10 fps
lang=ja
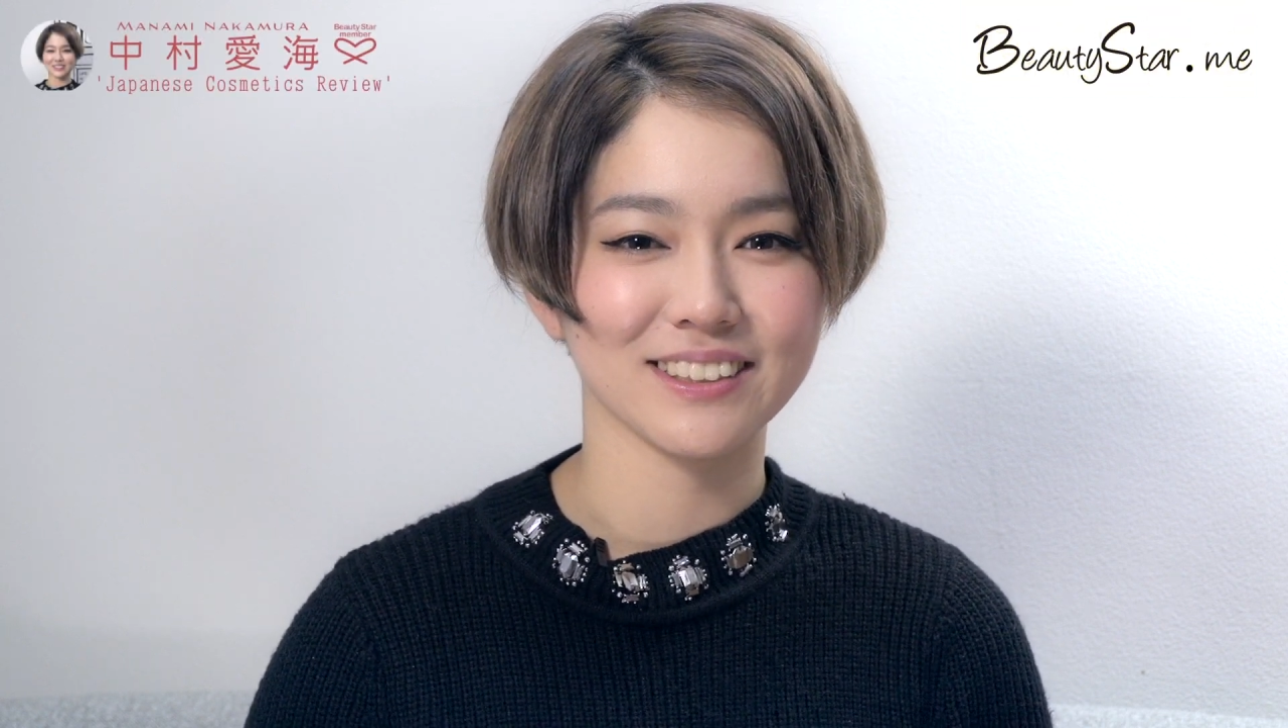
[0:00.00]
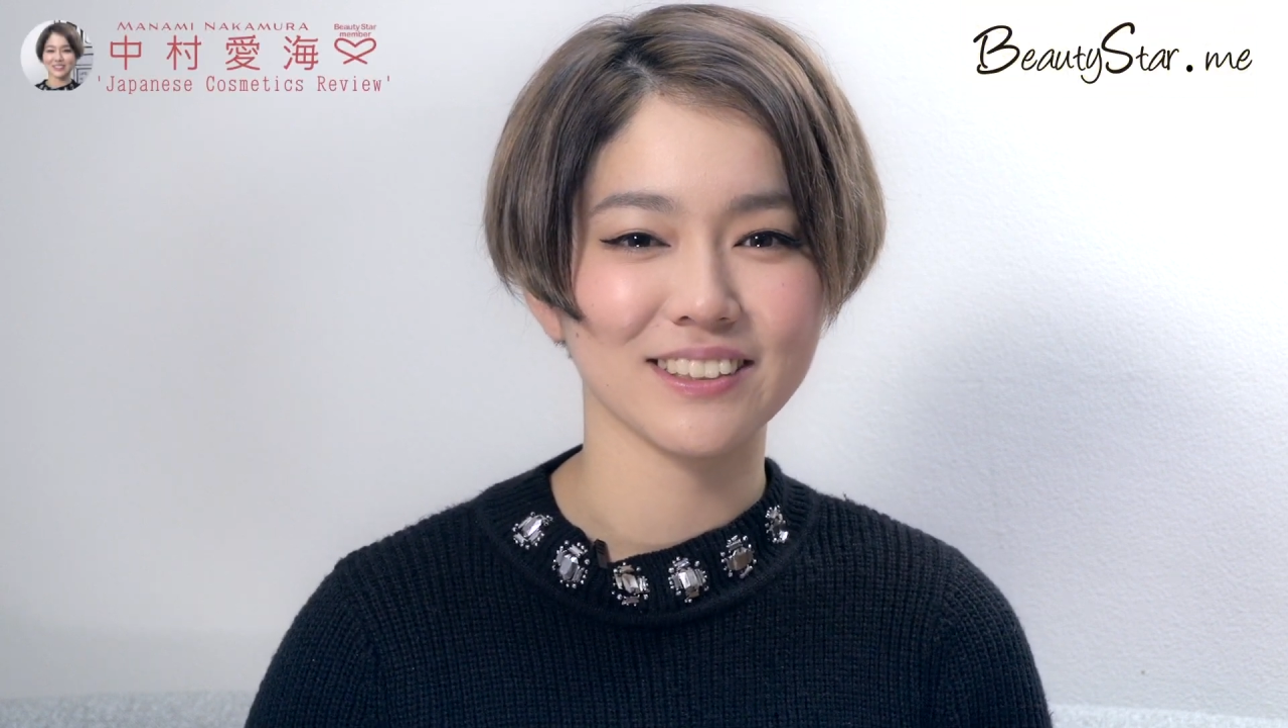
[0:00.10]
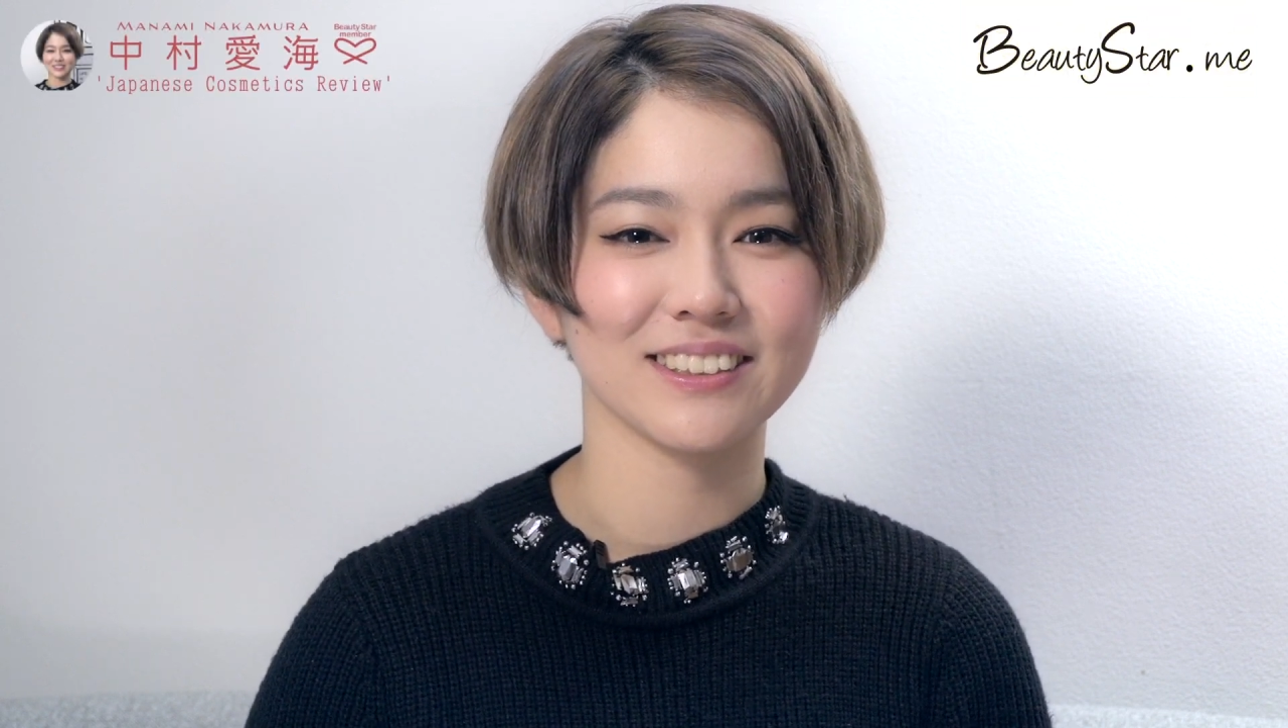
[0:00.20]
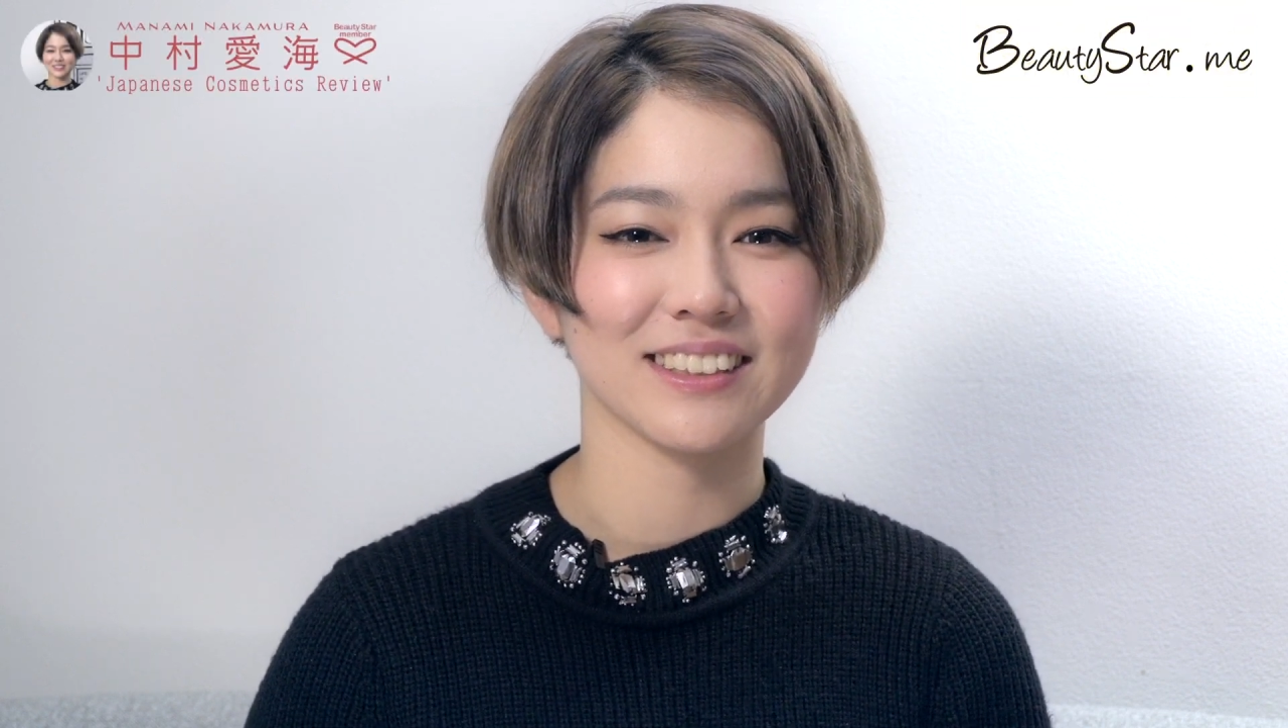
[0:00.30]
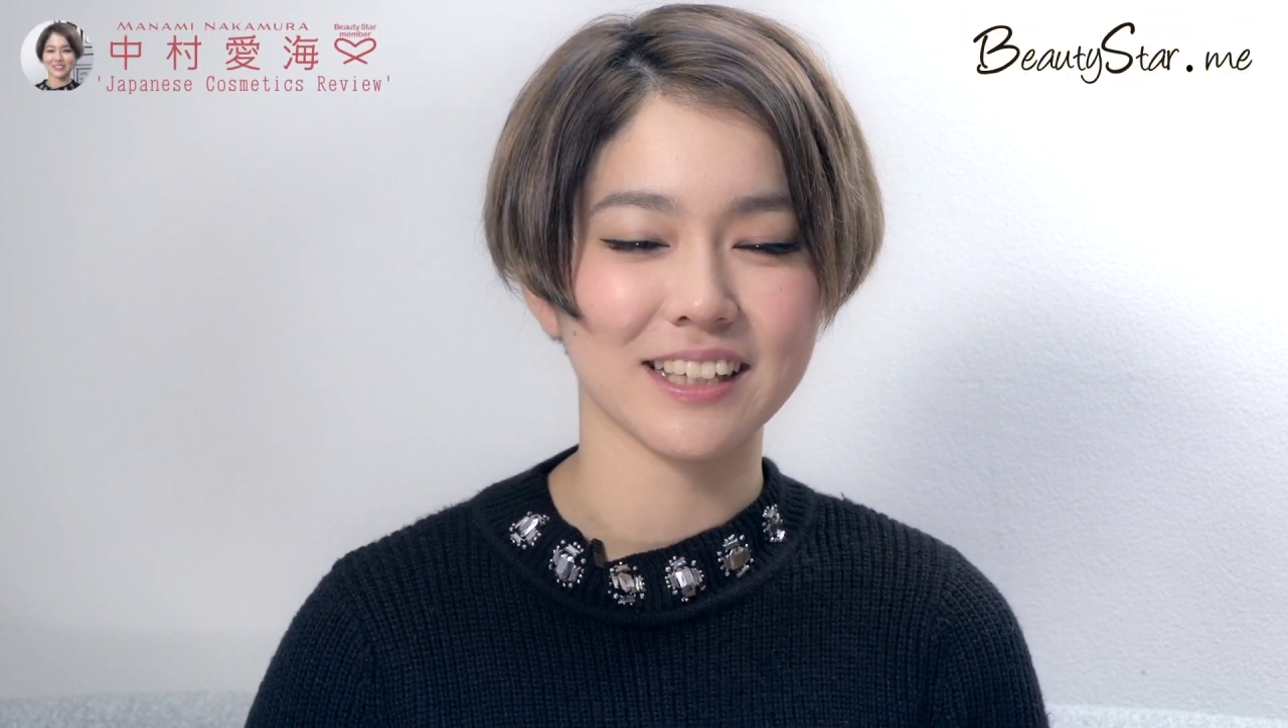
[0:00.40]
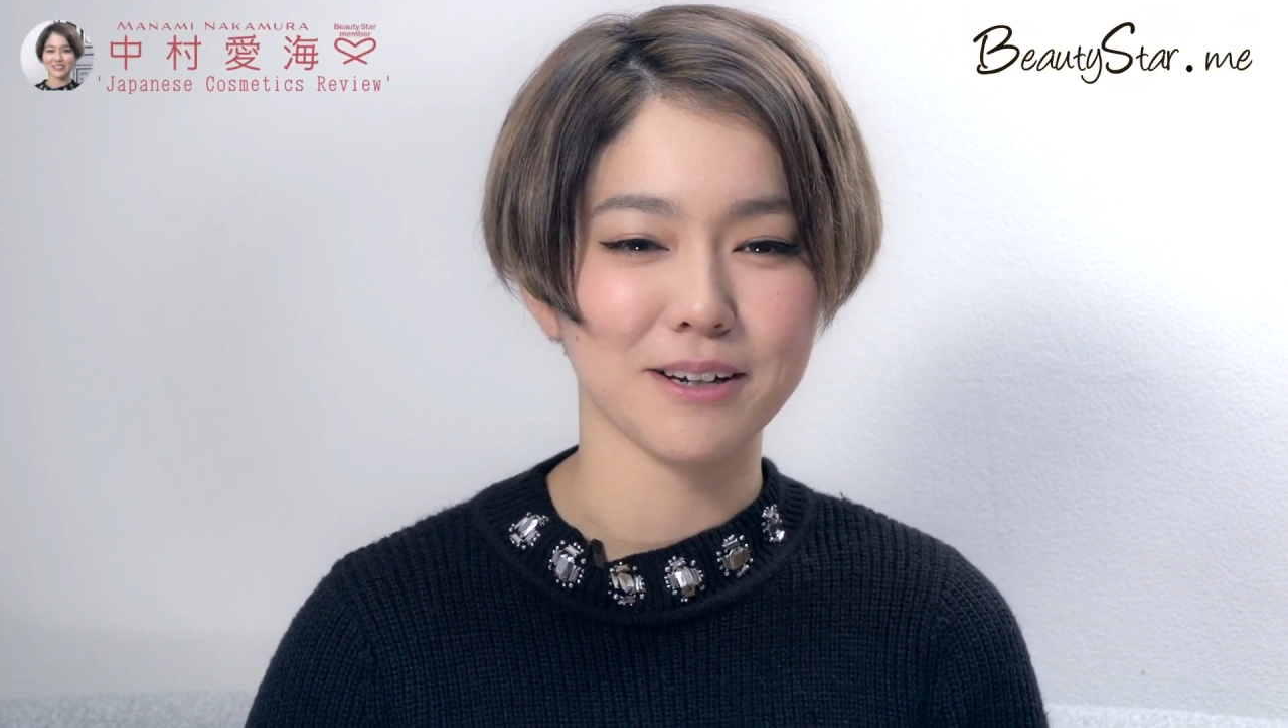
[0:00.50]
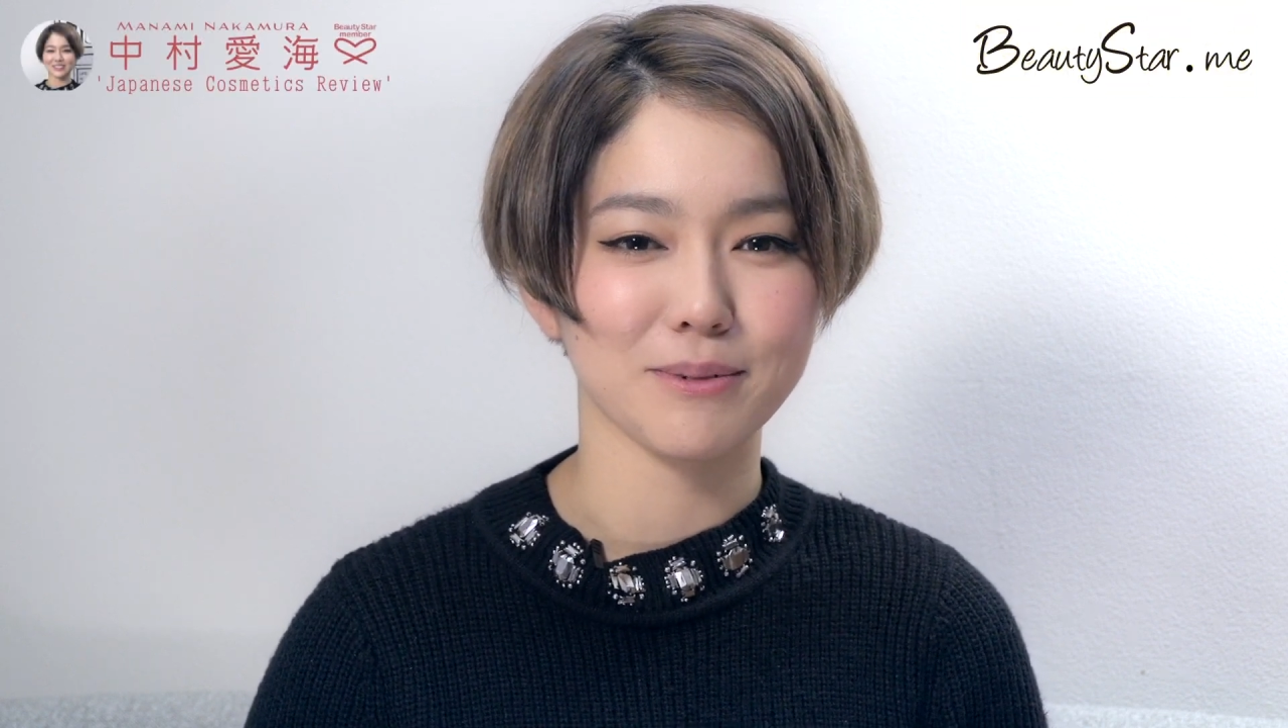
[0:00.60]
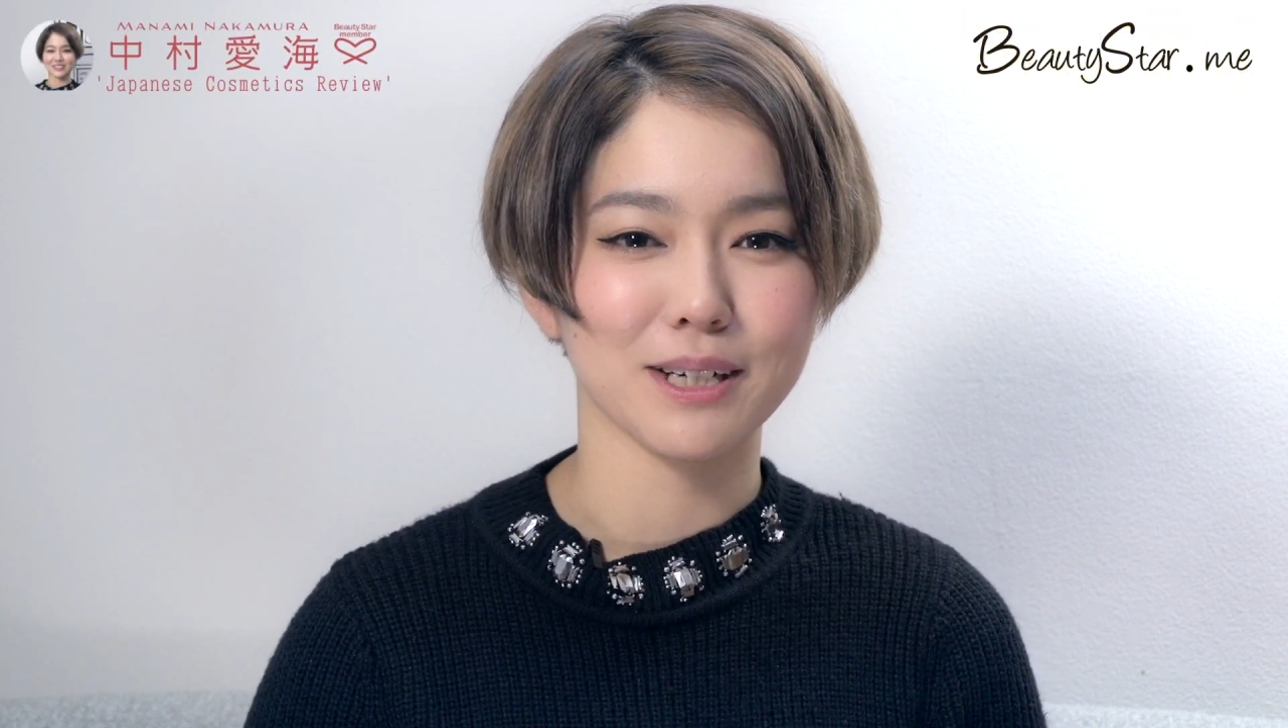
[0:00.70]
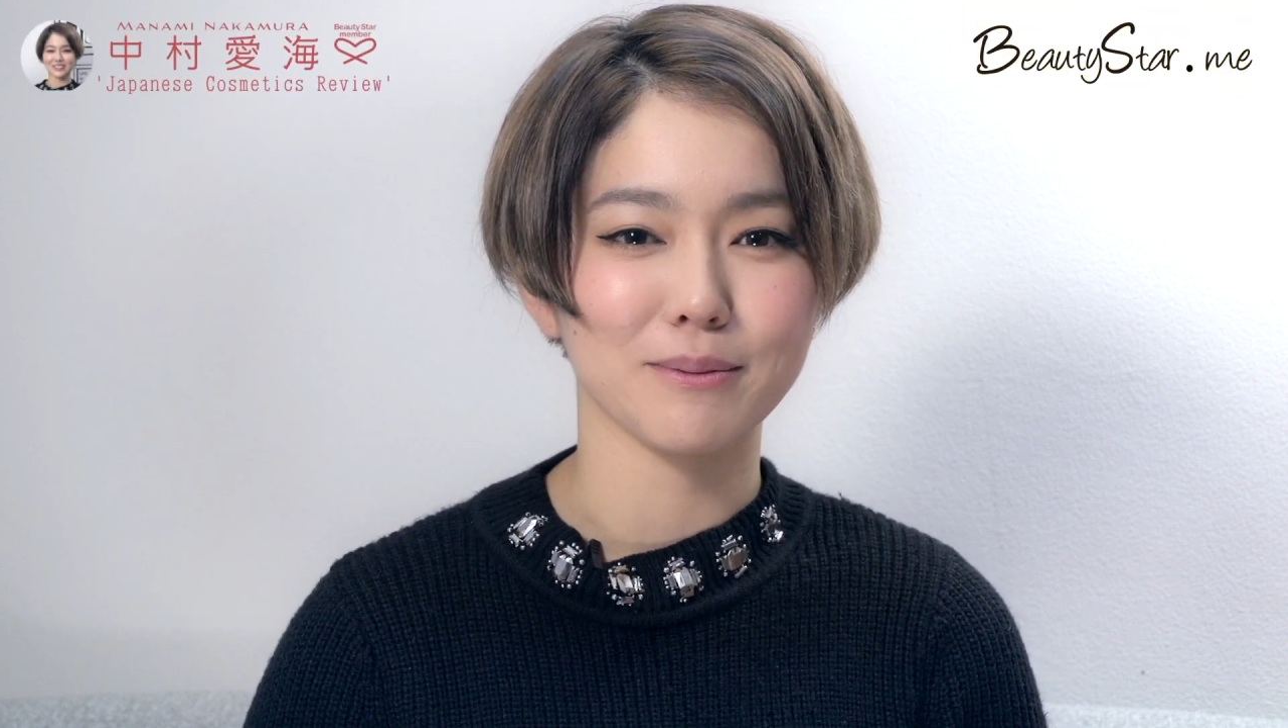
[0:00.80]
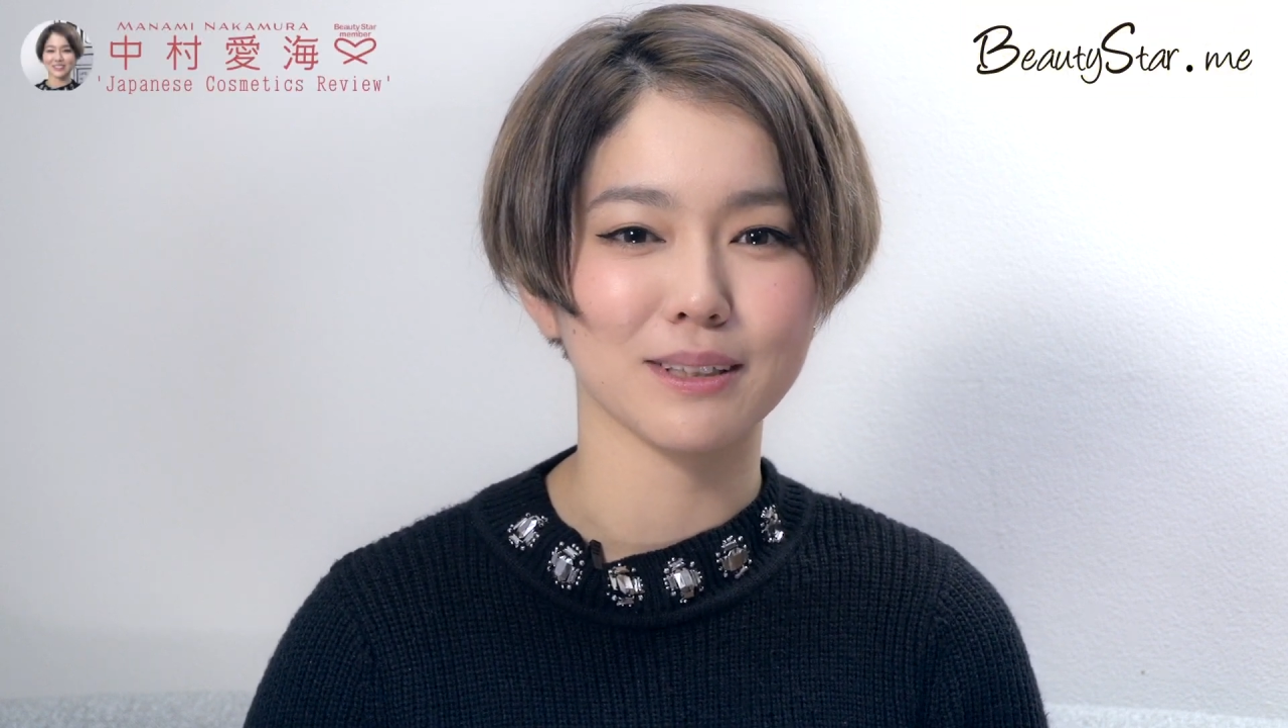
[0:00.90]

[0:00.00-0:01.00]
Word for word: の中村